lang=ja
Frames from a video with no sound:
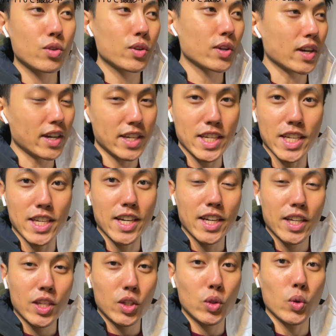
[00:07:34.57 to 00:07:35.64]
うぐらい
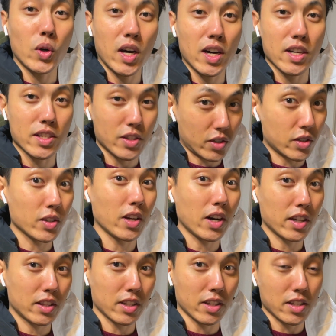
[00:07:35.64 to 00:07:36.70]
人が少な
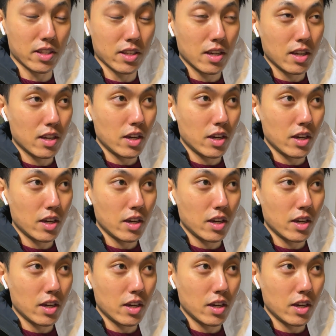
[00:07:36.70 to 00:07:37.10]
かったです。